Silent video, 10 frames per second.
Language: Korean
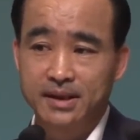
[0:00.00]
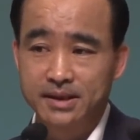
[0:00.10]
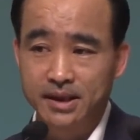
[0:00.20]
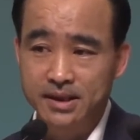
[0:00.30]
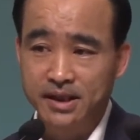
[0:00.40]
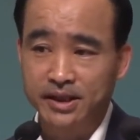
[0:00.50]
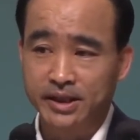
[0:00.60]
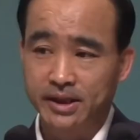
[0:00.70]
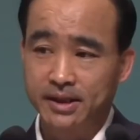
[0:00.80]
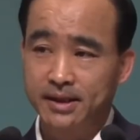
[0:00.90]

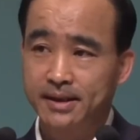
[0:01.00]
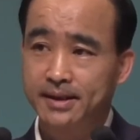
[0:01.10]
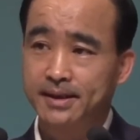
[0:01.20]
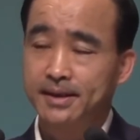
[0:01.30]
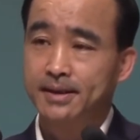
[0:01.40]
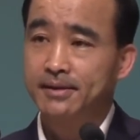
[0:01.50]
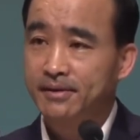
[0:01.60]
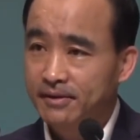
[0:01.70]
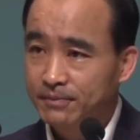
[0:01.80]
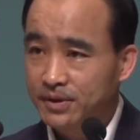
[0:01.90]
세상에
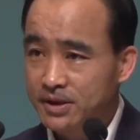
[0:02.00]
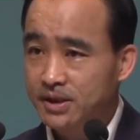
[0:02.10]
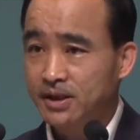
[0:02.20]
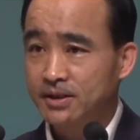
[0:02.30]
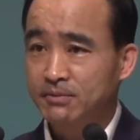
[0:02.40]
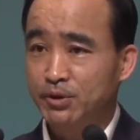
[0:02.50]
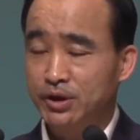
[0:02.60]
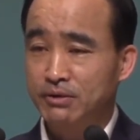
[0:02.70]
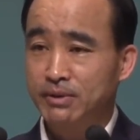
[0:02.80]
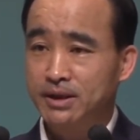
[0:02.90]
빛이 되지
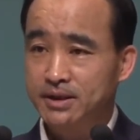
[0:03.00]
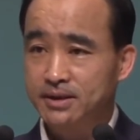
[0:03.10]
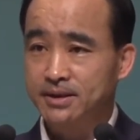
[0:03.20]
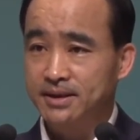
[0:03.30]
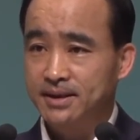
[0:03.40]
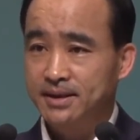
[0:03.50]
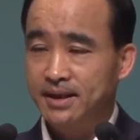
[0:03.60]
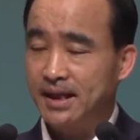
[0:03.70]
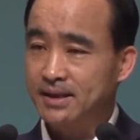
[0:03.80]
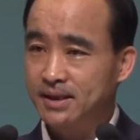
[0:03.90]
못할 망정
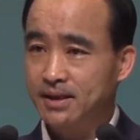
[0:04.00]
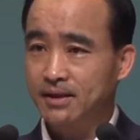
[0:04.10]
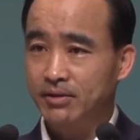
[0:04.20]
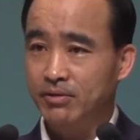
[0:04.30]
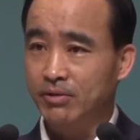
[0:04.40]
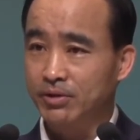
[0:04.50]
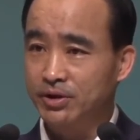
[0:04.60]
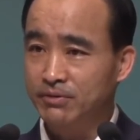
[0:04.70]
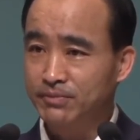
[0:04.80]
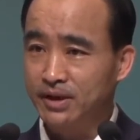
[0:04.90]
가시가 되고
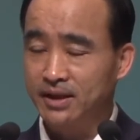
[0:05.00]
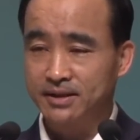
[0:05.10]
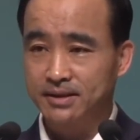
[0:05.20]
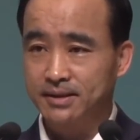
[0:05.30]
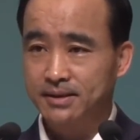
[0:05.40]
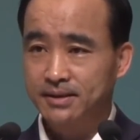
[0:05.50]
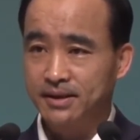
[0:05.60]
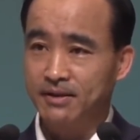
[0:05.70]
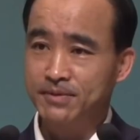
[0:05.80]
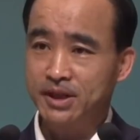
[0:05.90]
어이나는
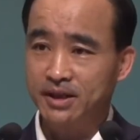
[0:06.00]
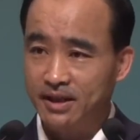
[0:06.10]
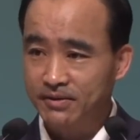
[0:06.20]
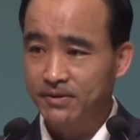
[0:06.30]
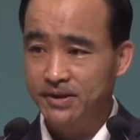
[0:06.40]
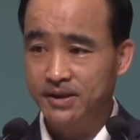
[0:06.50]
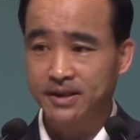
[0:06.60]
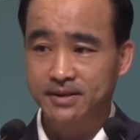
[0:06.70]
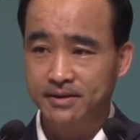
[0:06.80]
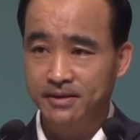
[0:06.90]
냄새나는 것이
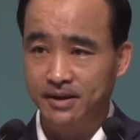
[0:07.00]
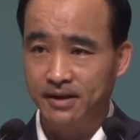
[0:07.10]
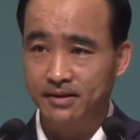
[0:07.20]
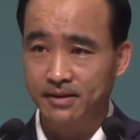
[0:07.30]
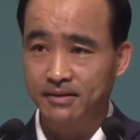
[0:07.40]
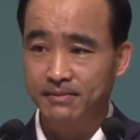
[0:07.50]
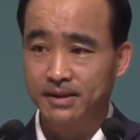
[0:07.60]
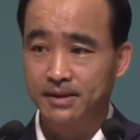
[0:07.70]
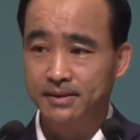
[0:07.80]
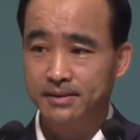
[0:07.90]
돼서는 되겠냐 이
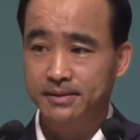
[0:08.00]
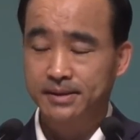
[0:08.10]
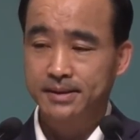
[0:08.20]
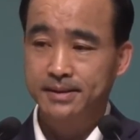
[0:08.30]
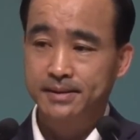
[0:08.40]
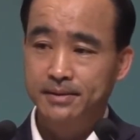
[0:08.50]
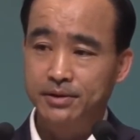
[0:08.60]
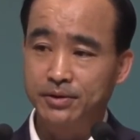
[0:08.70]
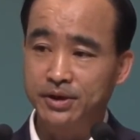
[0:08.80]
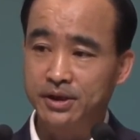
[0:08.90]
말.
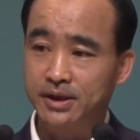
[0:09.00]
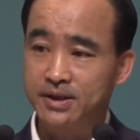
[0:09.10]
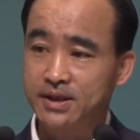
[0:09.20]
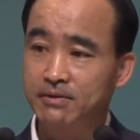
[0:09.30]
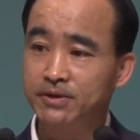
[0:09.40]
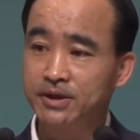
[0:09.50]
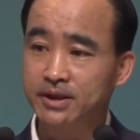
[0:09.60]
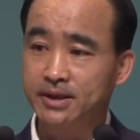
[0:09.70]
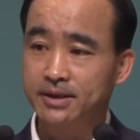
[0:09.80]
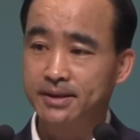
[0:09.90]
교인끼리
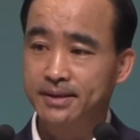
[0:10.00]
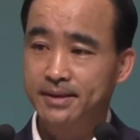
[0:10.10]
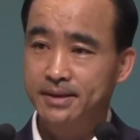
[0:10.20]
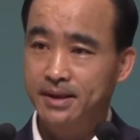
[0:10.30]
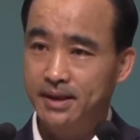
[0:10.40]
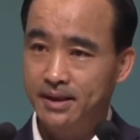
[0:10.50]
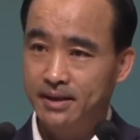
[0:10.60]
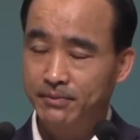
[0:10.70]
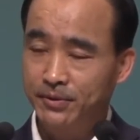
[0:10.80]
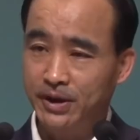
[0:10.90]
싸우는 거
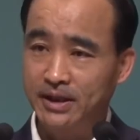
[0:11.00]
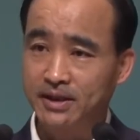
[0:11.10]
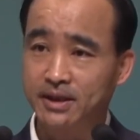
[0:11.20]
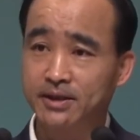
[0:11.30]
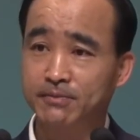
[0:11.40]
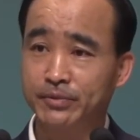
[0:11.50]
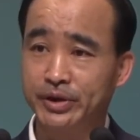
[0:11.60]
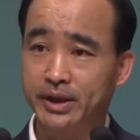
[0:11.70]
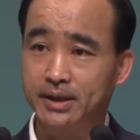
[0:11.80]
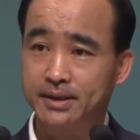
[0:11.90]
참으로 안 될
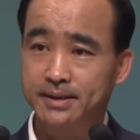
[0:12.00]
일입니다.